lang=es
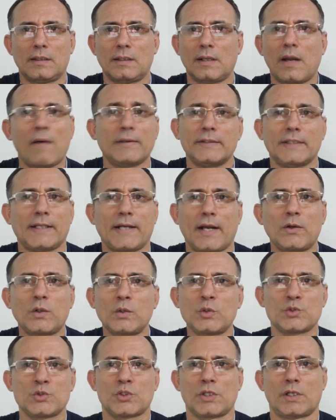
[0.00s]
la bandera
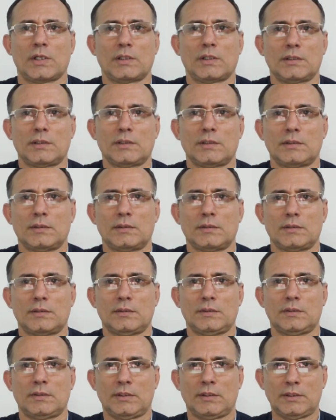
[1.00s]
rusa.
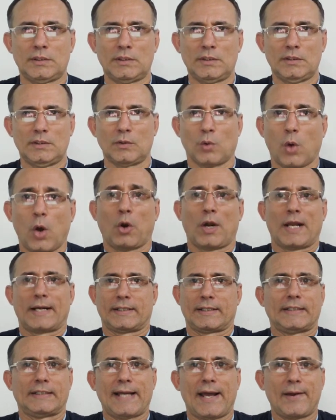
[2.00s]
Y luego la
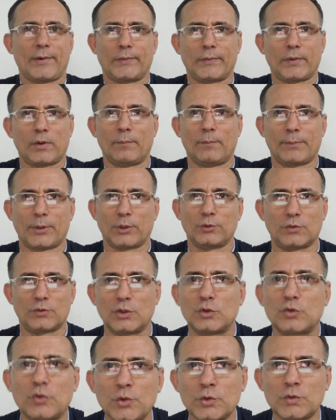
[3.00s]
retiraron con
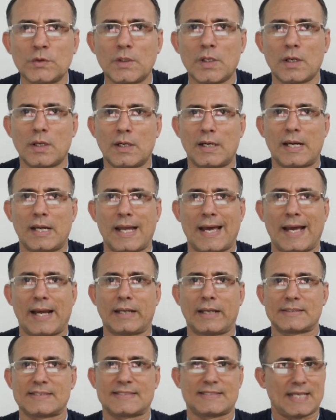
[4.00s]
prontitud,
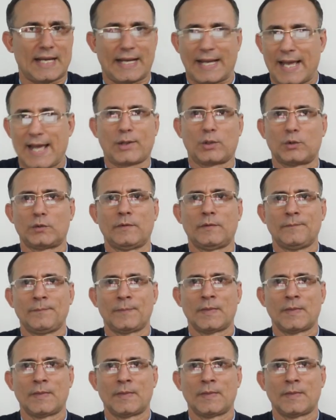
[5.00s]
la sacaron,